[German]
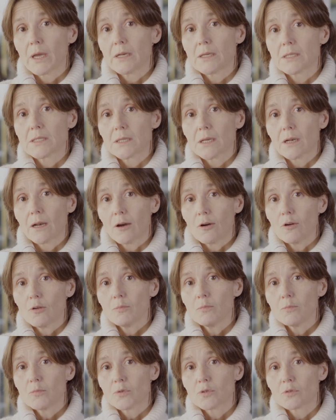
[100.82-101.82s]
meines
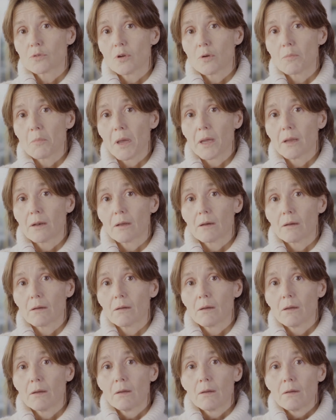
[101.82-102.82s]
Glaubens oder
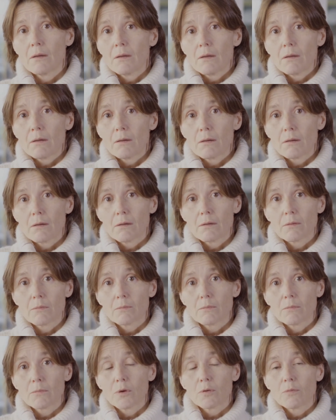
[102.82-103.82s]
meiner
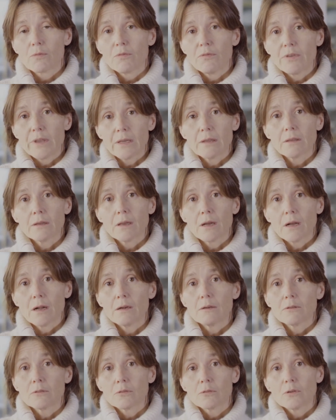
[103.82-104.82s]
ähm,
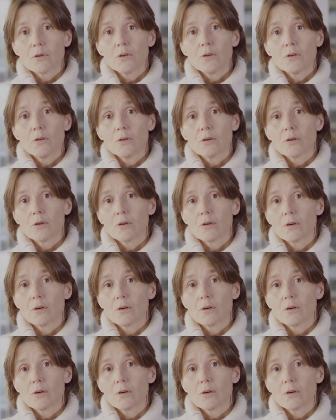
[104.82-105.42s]
Wertehaltungen.